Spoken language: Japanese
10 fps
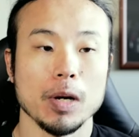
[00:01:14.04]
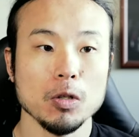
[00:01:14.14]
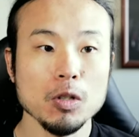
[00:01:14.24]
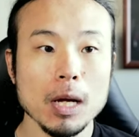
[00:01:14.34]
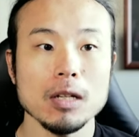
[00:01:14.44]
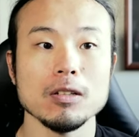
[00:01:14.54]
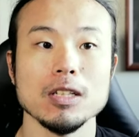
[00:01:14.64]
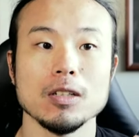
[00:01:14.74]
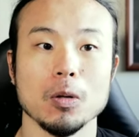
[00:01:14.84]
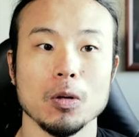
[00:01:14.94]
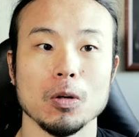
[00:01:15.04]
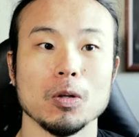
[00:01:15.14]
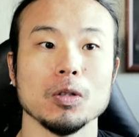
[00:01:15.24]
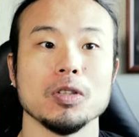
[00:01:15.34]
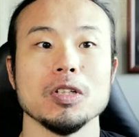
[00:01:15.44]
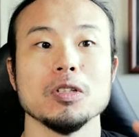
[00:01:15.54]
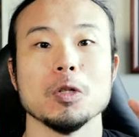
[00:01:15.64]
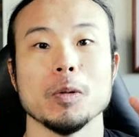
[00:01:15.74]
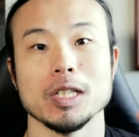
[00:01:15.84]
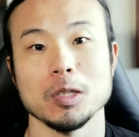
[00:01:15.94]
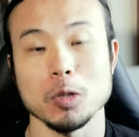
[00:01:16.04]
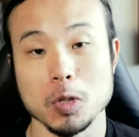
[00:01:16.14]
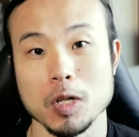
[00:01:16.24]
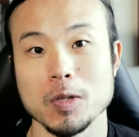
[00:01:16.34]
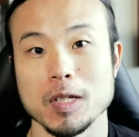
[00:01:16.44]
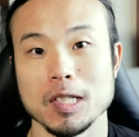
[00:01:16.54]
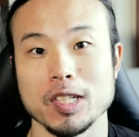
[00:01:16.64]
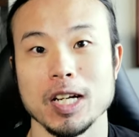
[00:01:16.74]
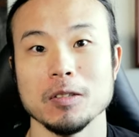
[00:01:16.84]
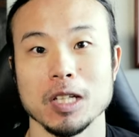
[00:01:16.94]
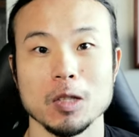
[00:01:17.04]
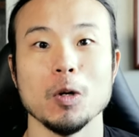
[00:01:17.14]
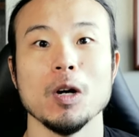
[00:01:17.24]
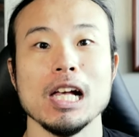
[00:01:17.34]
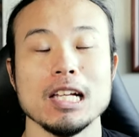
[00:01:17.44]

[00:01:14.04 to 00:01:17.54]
うまくいく方法っていうのは人それぞれ違うけど、